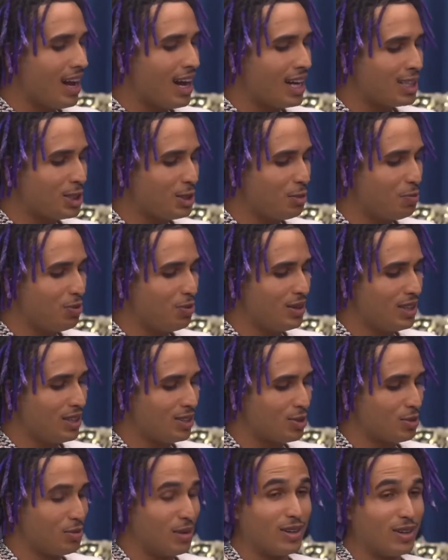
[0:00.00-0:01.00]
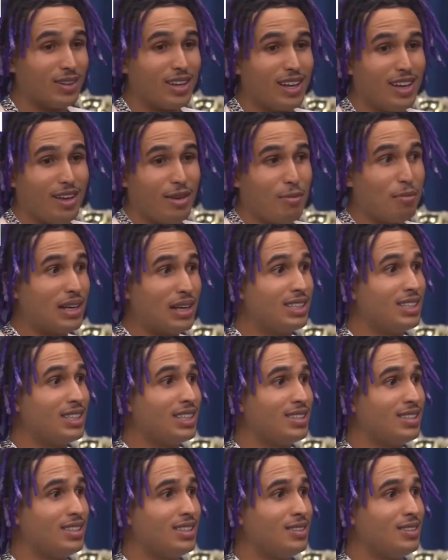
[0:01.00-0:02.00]
É tipo isso, mano. Imagina
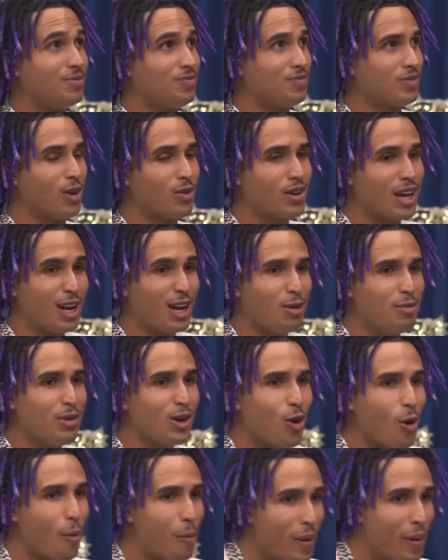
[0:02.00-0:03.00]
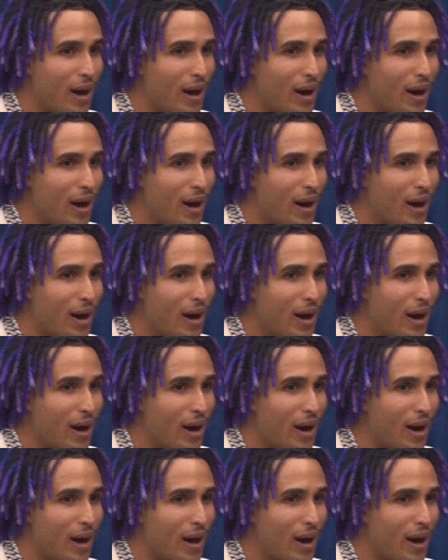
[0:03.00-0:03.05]
assim, não, não querendo falou, me comparar...